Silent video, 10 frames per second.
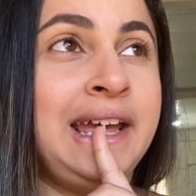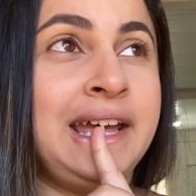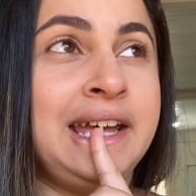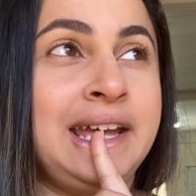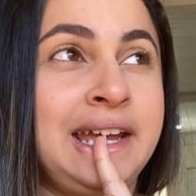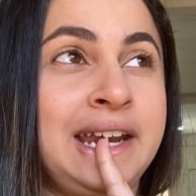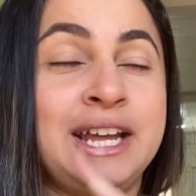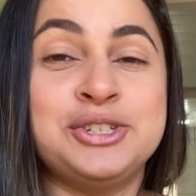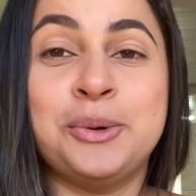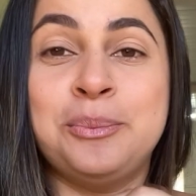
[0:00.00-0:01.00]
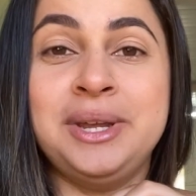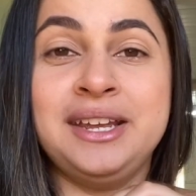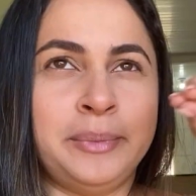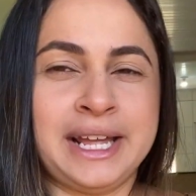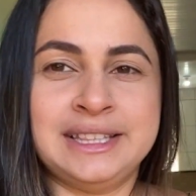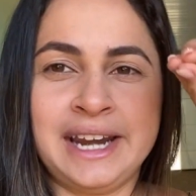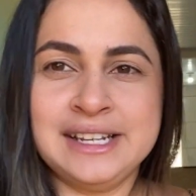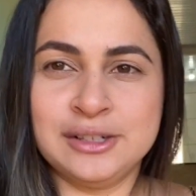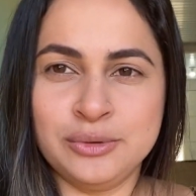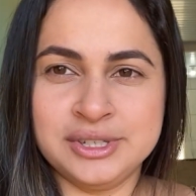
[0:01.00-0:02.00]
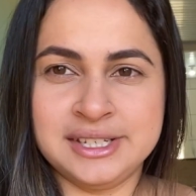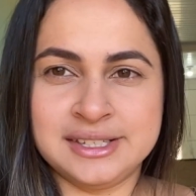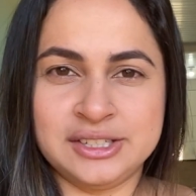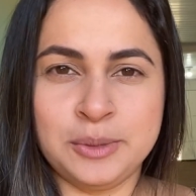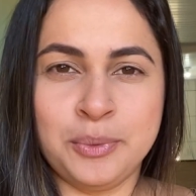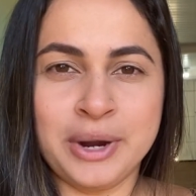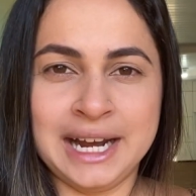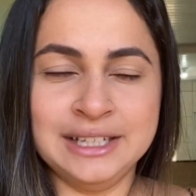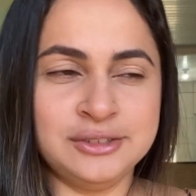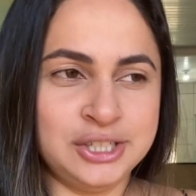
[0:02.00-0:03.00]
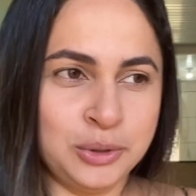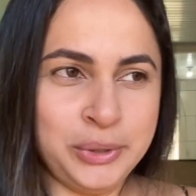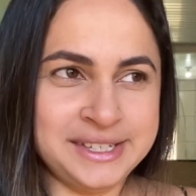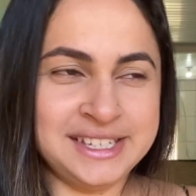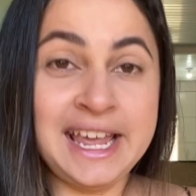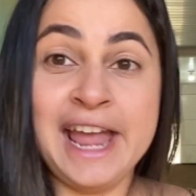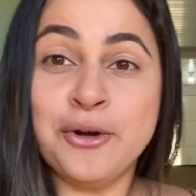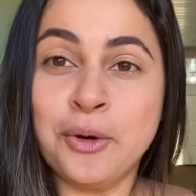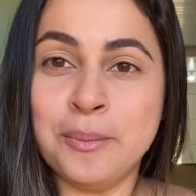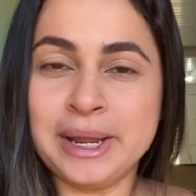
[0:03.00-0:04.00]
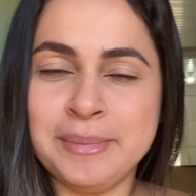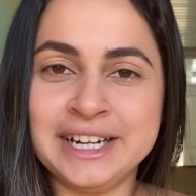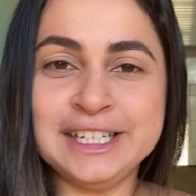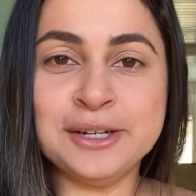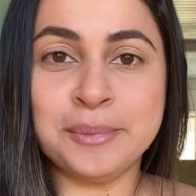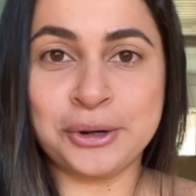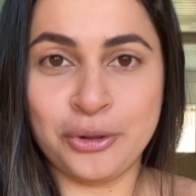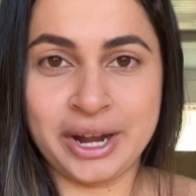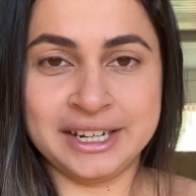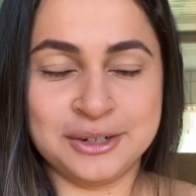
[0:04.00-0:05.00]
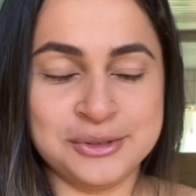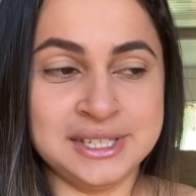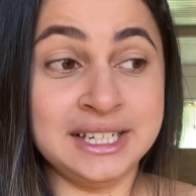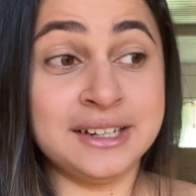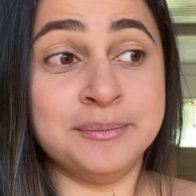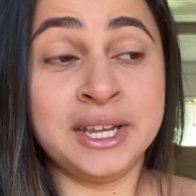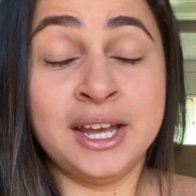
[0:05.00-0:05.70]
é, na Shopee para três luzes, tipo um cano de luz, e aí eu comprei branquinho para colocar na cozinha,